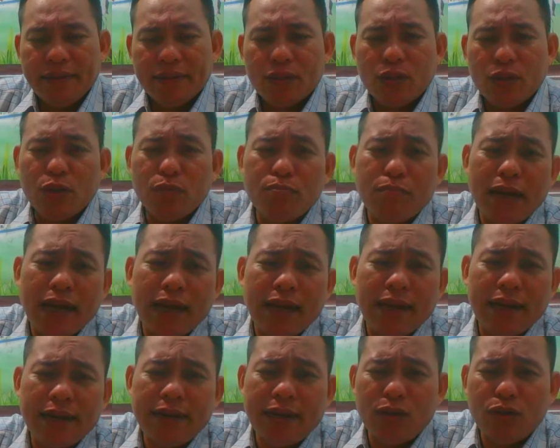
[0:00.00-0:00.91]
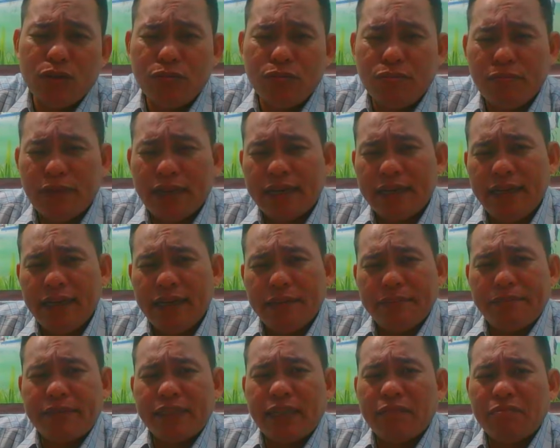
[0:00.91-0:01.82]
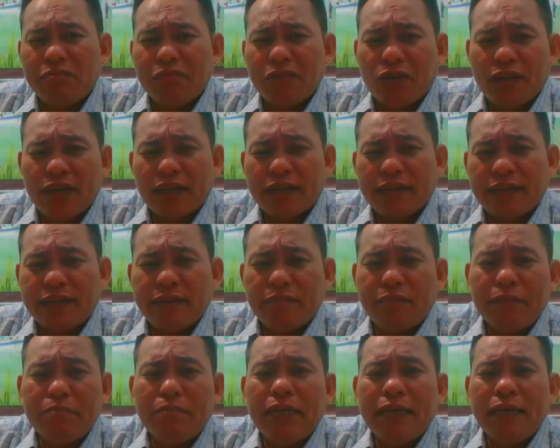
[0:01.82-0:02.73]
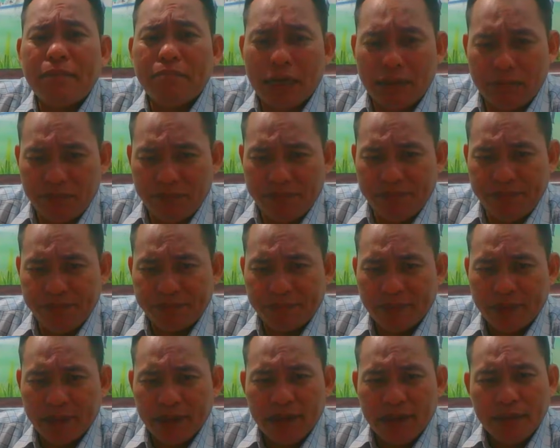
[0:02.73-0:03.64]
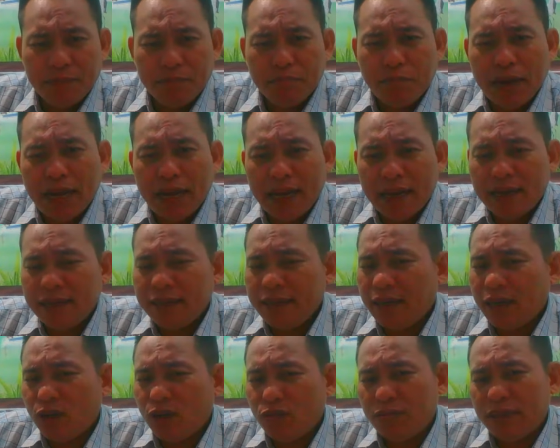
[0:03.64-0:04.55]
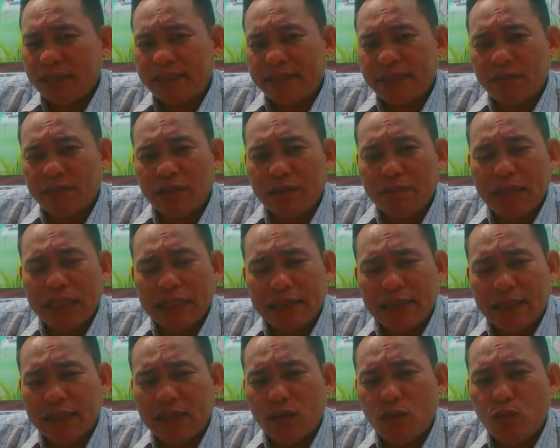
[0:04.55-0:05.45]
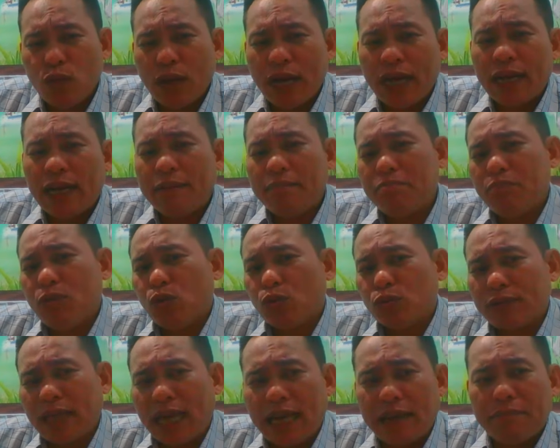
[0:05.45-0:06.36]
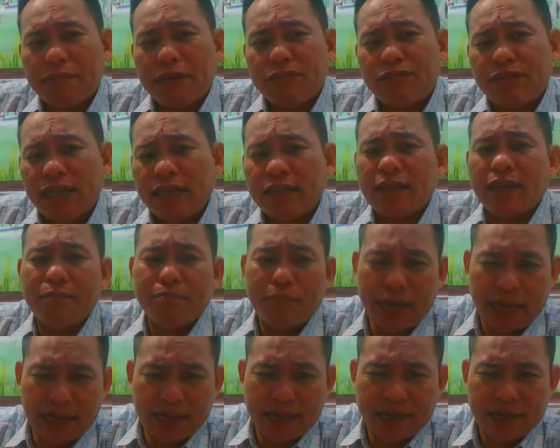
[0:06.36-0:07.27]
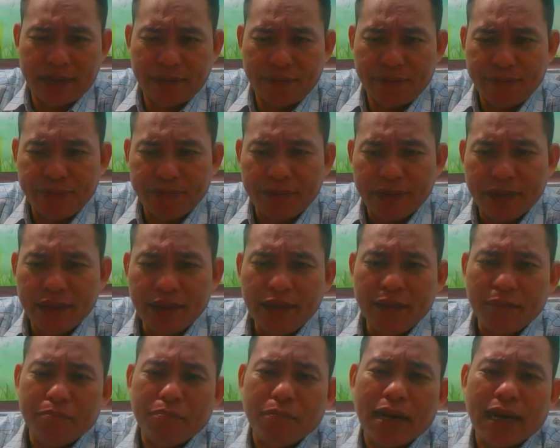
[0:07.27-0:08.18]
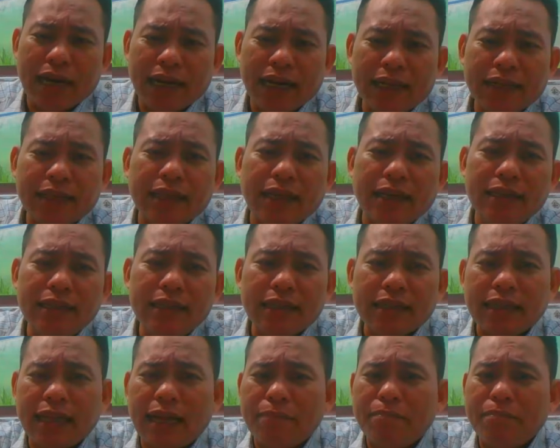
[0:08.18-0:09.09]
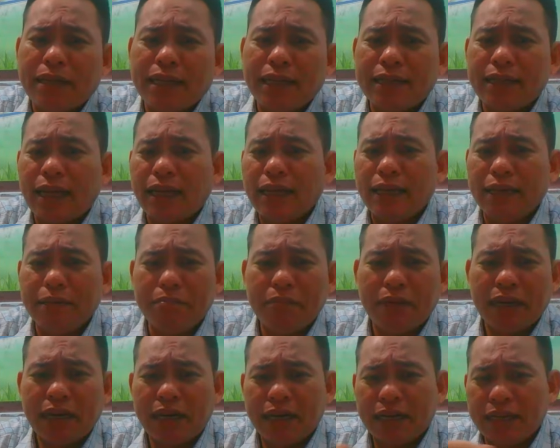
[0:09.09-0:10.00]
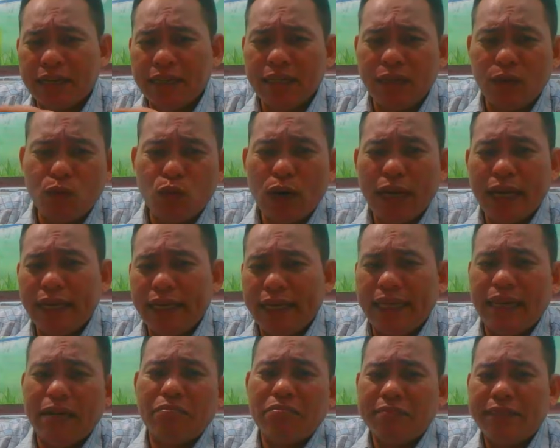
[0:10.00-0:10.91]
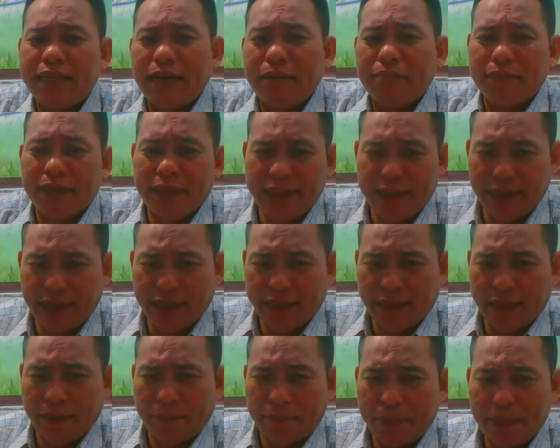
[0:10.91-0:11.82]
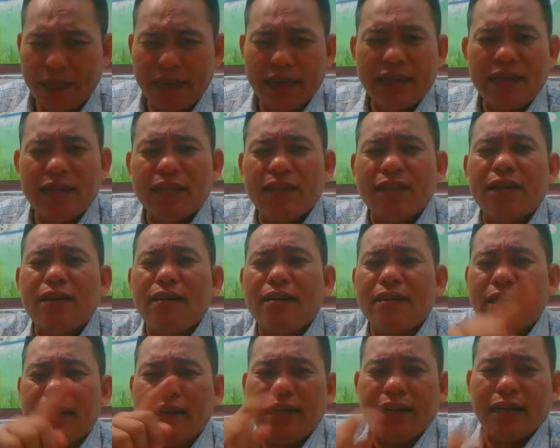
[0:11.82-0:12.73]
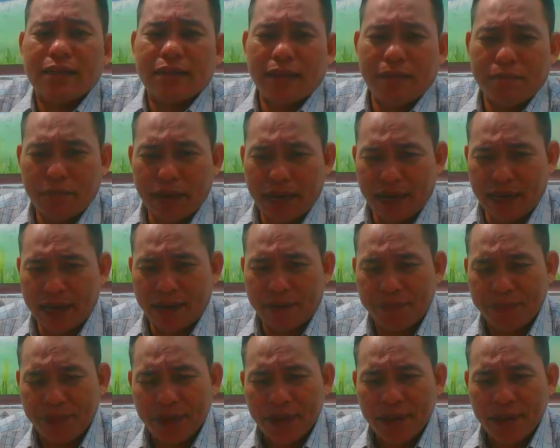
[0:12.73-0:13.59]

tôi nói ma ở đâu mà nó nấp trong gọi là trong cái bình bông ma ở đâu mà trong cái bức tượng quan âm bồ tát mà vẫn có ma mà nó tới nó cầm cái cây mà nó cứ nó quay vòng vòng như vậy đó, nó cho đó là có ma